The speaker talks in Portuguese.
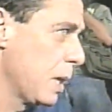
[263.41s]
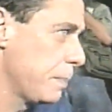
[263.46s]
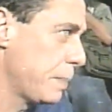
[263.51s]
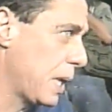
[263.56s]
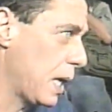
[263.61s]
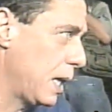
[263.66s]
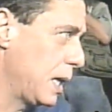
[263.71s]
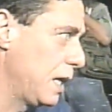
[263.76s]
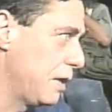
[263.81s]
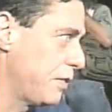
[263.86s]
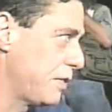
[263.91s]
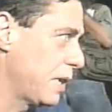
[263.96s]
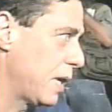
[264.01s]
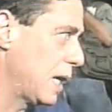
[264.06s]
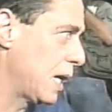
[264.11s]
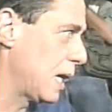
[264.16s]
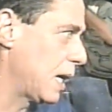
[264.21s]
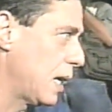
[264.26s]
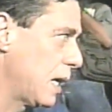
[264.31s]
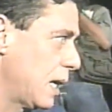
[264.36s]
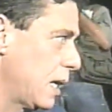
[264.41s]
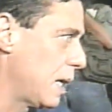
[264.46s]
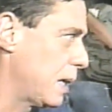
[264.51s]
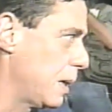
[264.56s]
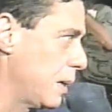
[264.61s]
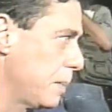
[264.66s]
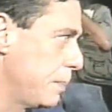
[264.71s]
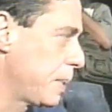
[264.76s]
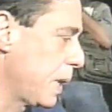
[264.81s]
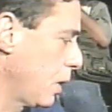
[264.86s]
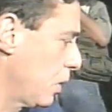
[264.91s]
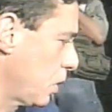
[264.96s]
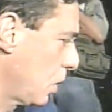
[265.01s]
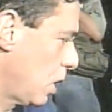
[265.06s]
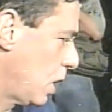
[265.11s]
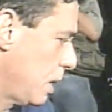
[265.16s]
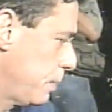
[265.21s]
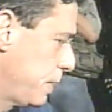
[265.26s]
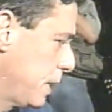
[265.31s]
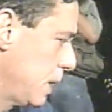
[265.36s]
para levar para a
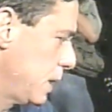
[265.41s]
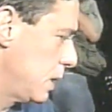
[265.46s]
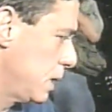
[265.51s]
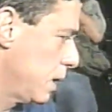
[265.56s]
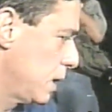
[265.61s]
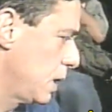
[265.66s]
Europa.